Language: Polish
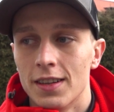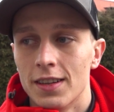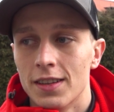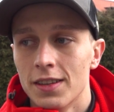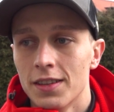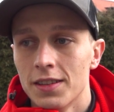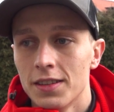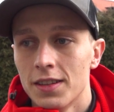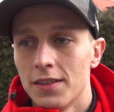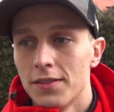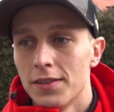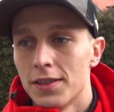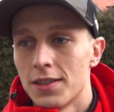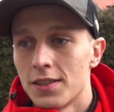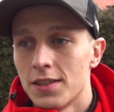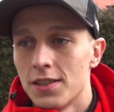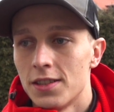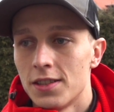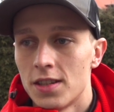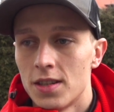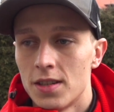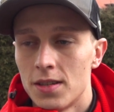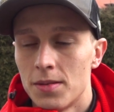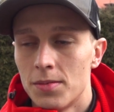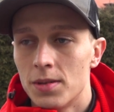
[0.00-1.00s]
no
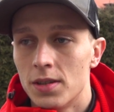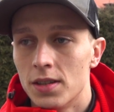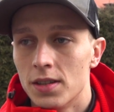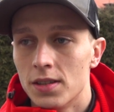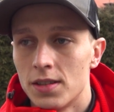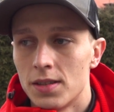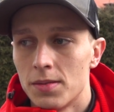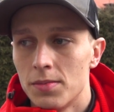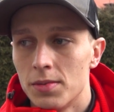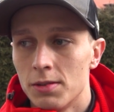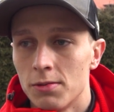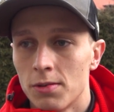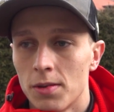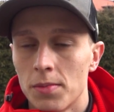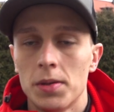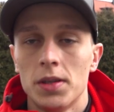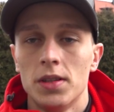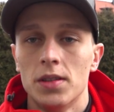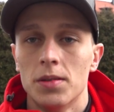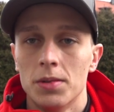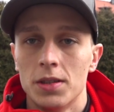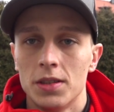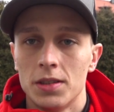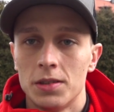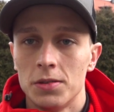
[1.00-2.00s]
najważniejsze, żeby, żeby złapać
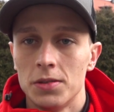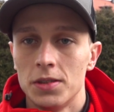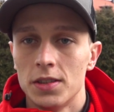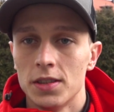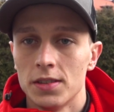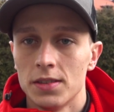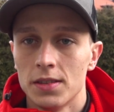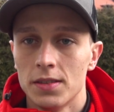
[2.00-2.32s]
dobre czucie